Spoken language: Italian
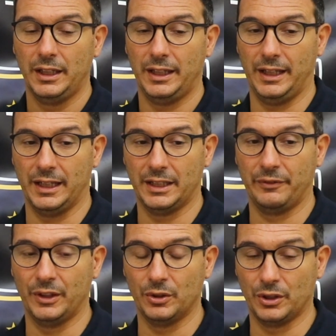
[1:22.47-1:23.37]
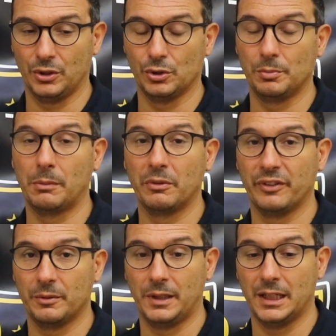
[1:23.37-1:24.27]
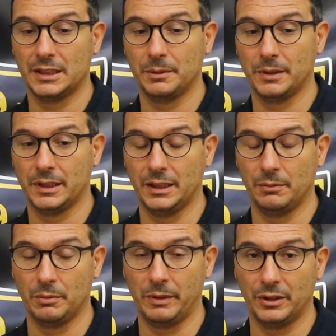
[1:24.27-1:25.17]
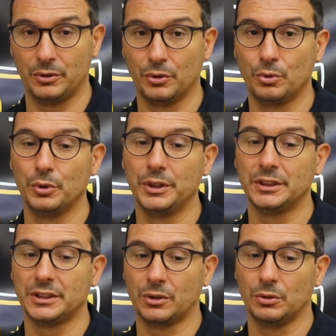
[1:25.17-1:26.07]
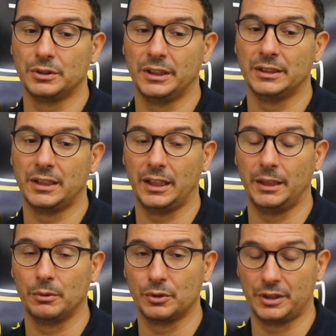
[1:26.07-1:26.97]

è anche vero che non dobbiamo fermarci perché nel momento in cui ci accontenteremo